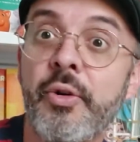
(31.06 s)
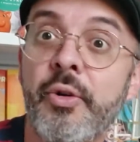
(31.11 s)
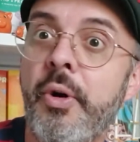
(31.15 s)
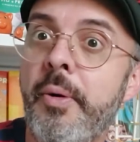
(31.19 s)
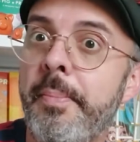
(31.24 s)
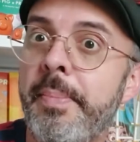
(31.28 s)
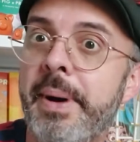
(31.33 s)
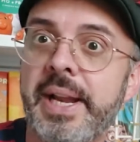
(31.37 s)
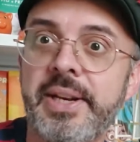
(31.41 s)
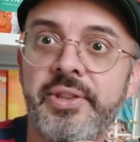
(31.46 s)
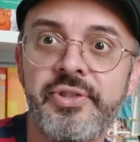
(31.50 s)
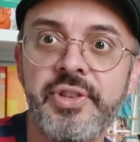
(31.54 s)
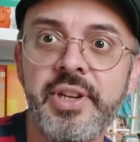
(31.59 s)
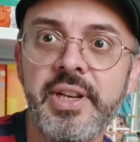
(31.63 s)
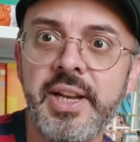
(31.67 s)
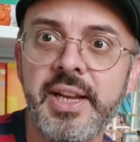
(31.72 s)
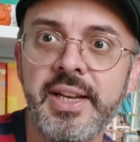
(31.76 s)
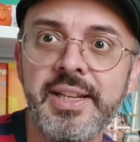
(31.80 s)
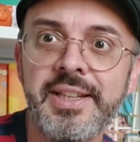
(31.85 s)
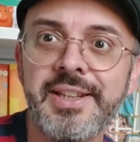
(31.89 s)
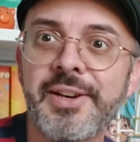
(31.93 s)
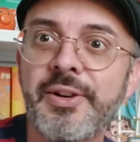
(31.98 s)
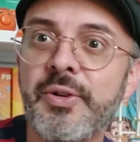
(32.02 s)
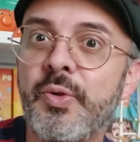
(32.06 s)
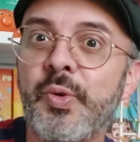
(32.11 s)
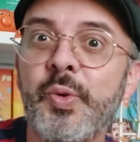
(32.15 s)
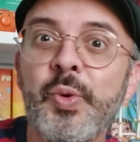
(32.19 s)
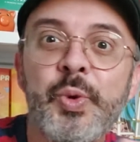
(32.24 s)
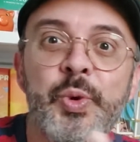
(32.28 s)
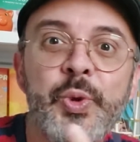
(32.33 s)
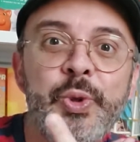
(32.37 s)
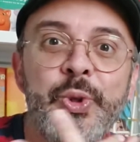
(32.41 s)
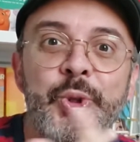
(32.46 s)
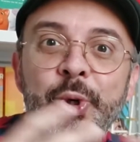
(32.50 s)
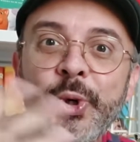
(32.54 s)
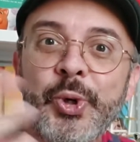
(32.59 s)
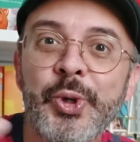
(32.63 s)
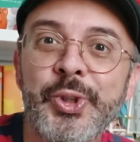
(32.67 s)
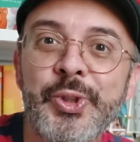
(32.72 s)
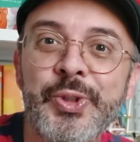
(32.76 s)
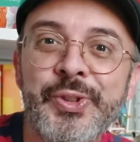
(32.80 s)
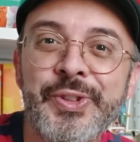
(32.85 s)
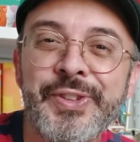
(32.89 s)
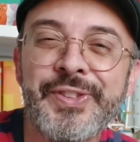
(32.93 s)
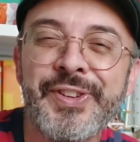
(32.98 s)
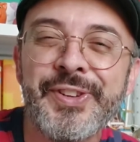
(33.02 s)
Compartilhe ainda com
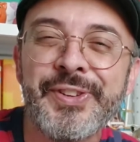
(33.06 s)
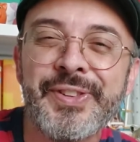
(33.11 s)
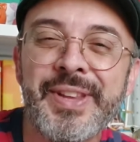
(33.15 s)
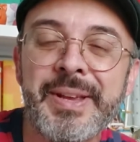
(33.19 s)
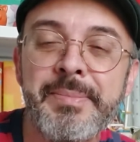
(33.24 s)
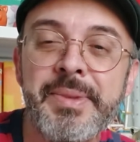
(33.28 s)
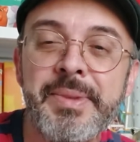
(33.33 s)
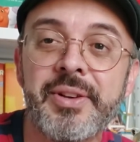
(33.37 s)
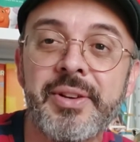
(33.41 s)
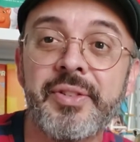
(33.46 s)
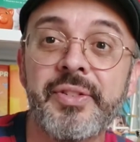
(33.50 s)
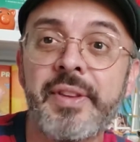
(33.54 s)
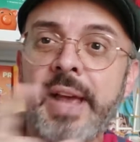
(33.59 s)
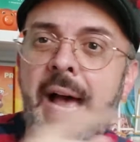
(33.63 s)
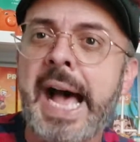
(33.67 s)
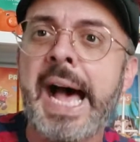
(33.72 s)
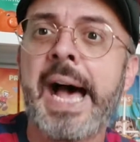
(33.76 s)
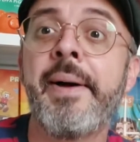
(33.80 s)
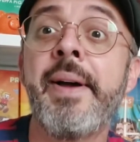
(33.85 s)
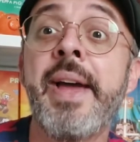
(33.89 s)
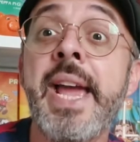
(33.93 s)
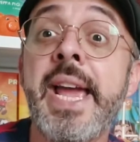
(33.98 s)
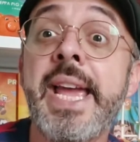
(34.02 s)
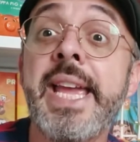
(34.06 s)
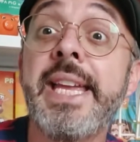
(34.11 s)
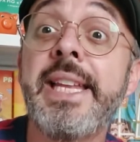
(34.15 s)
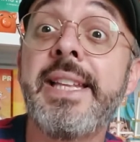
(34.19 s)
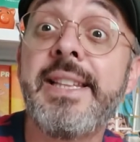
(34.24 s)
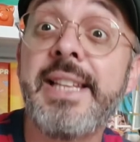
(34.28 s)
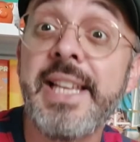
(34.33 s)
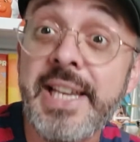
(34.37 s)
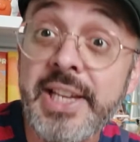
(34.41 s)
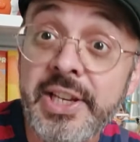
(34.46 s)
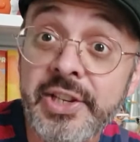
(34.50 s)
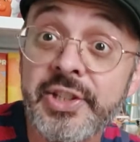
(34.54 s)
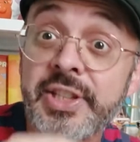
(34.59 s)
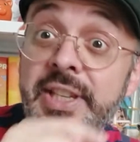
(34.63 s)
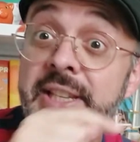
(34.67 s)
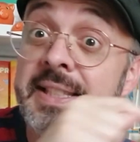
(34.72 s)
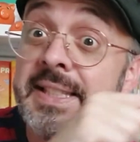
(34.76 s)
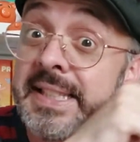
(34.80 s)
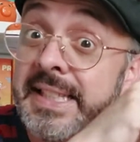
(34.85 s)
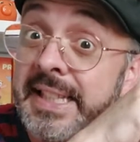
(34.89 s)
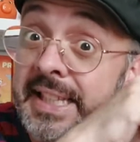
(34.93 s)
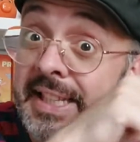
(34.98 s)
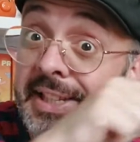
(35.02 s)
todos os seus amigos. Ah, e deixa
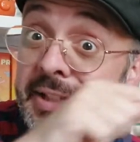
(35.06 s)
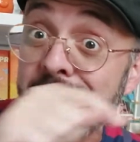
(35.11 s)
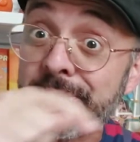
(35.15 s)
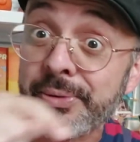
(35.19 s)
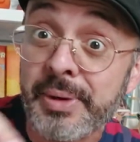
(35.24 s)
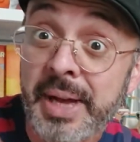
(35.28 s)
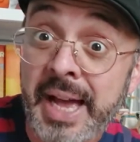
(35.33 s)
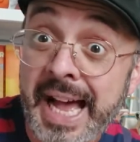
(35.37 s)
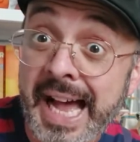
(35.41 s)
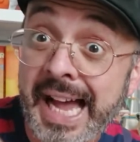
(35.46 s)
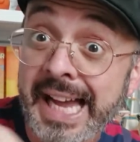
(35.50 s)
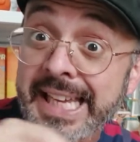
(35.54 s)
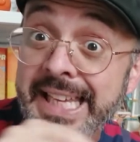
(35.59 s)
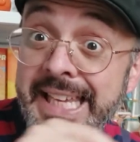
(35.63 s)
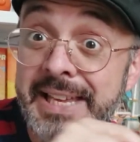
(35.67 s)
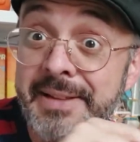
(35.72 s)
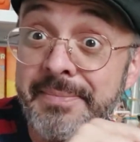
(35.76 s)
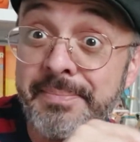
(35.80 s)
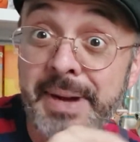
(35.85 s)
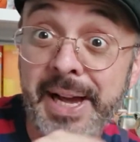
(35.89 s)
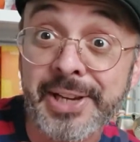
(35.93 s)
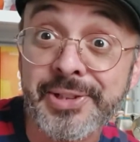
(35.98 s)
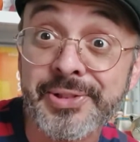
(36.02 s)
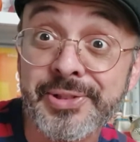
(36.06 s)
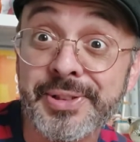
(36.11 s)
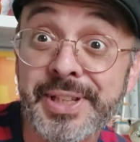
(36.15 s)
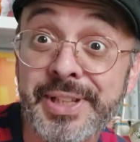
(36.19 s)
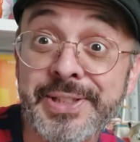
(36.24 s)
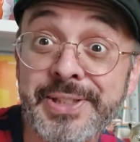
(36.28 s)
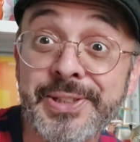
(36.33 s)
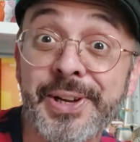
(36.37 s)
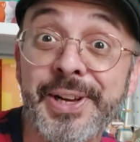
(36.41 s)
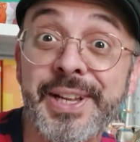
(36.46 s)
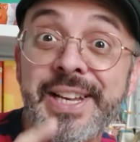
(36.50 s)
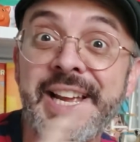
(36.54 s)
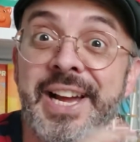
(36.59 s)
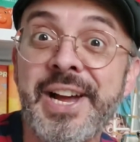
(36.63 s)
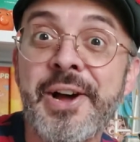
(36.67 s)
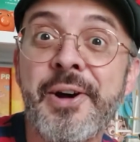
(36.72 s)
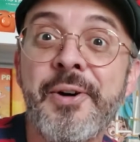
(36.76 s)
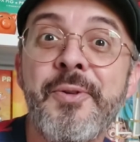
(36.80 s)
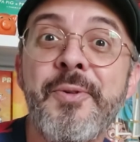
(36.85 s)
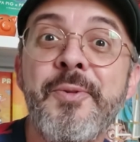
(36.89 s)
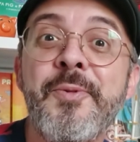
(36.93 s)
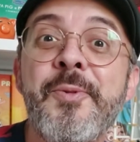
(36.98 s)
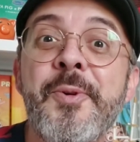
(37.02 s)
escrito aqui embaixo da história
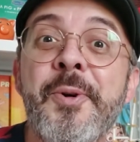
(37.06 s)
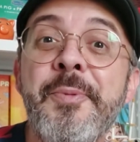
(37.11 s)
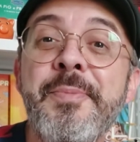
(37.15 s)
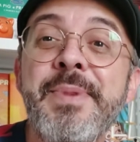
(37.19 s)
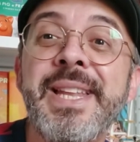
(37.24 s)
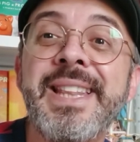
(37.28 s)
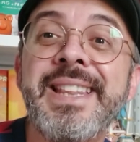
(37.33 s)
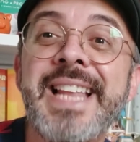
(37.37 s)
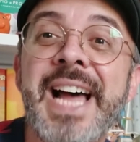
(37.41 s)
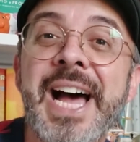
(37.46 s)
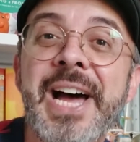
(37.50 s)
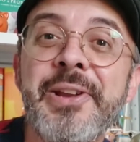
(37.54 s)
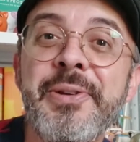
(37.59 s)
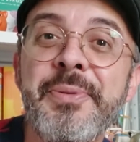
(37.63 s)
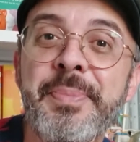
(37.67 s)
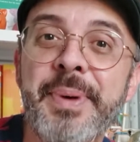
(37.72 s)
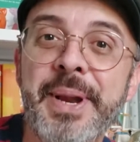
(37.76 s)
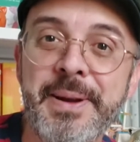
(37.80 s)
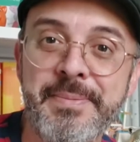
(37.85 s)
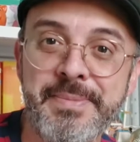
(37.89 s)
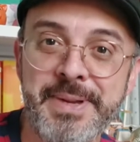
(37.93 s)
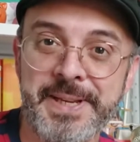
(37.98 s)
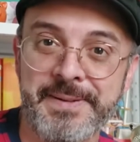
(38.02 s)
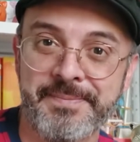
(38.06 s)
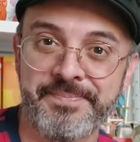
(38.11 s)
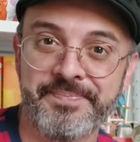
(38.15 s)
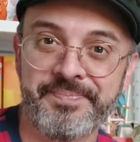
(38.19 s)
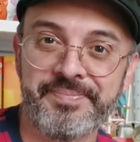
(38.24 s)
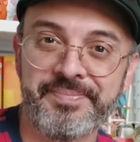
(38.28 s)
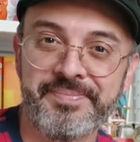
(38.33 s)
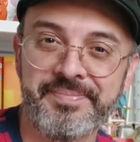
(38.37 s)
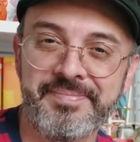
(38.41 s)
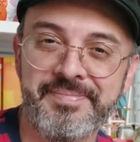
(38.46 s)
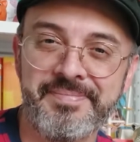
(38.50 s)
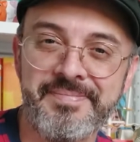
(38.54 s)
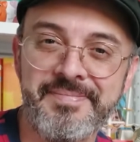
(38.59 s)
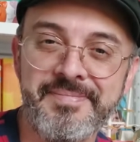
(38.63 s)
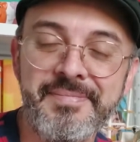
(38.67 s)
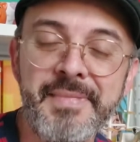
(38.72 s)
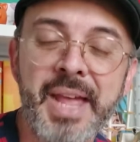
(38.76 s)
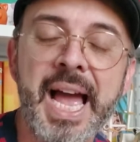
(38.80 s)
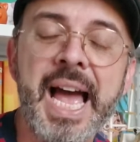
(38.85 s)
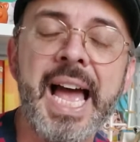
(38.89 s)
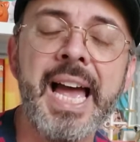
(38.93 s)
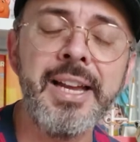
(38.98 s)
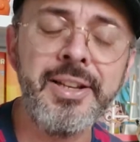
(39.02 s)
um comentário para mim.
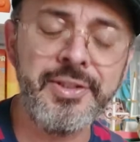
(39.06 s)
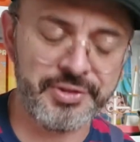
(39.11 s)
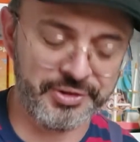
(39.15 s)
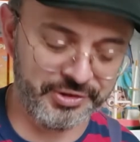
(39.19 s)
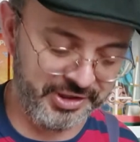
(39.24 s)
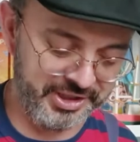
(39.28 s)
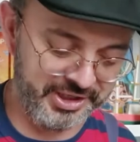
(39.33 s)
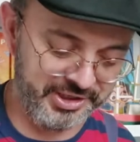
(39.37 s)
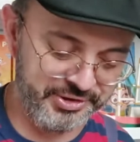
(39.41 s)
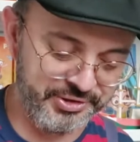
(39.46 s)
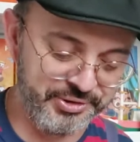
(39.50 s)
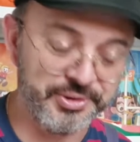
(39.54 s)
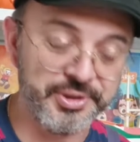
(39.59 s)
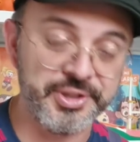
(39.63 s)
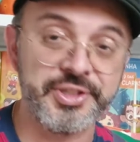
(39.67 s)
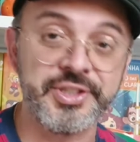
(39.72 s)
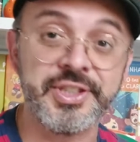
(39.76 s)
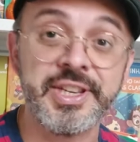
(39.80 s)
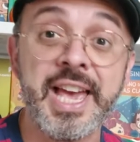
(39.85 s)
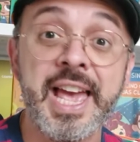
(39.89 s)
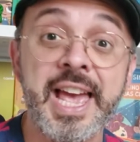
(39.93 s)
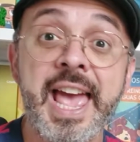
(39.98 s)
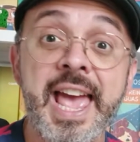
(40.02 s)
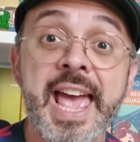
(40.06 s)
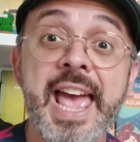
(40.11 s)
A história de hoje